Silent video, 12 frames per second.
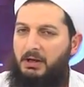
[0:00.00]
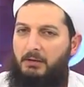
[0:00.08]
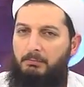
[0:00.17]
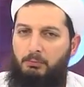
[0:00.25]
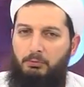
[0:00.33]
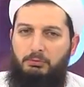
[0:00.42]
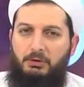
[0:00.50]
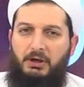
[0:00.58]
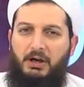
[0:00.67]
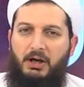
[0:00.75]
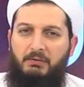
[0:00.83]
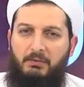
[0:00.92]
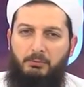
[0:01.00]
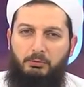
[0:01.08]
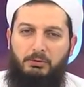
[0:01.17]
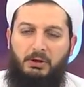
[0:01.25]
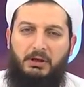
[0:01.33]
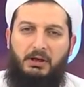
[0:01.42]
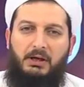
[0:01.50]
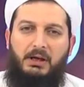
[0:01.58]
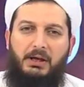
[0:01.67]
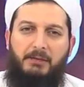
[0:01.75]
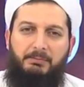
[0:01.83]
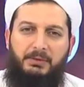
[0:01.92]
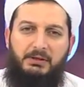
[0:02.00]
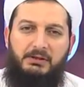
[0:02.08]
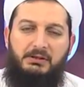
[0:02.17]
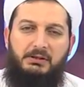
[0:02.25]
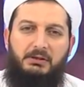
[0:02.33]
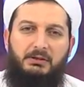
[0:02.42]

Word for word: mutlaka ve mutlaka biz